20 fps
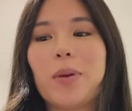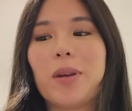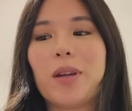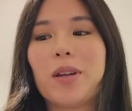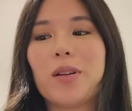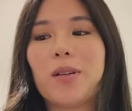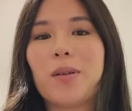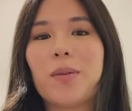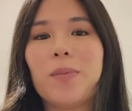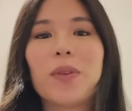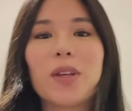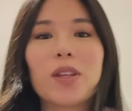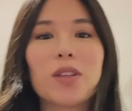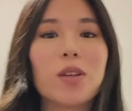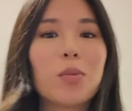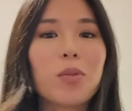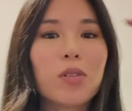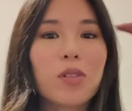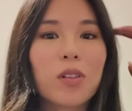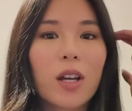Pero
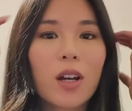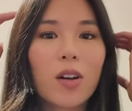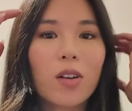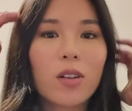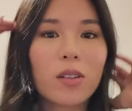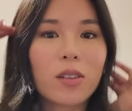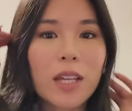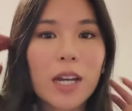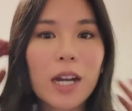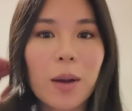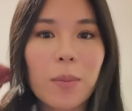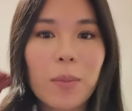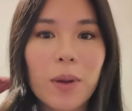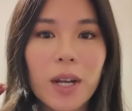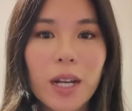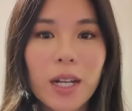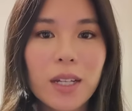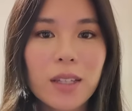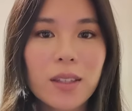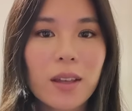estoy emocionada con esta
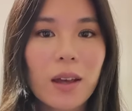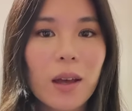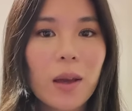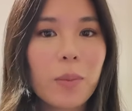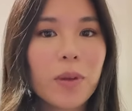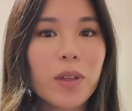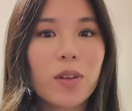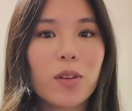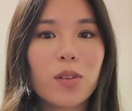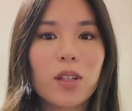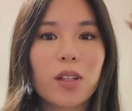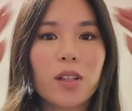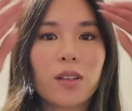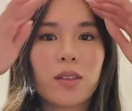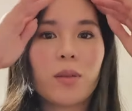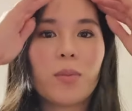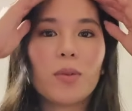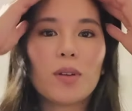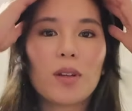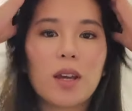cámara, estaba medio
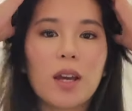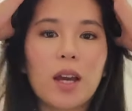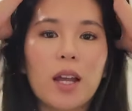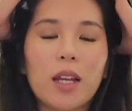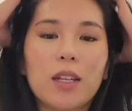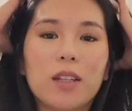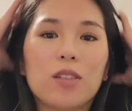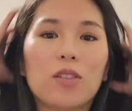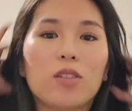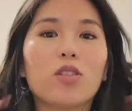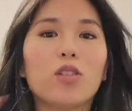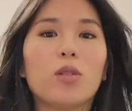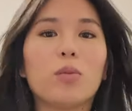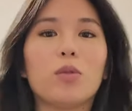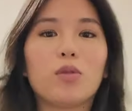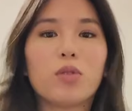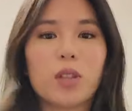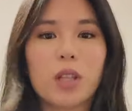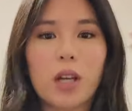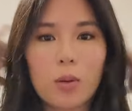triste porque al inicio no me
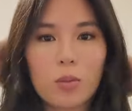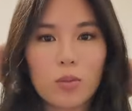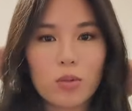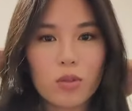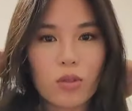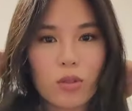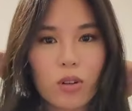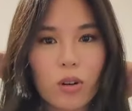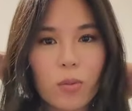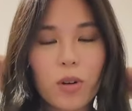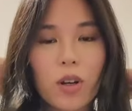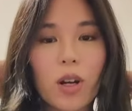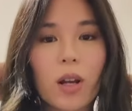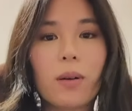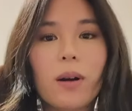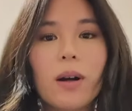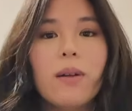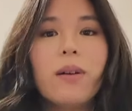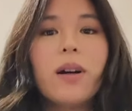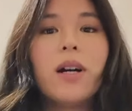gustaba mucho cómo
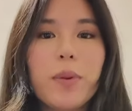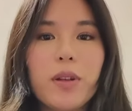grababa,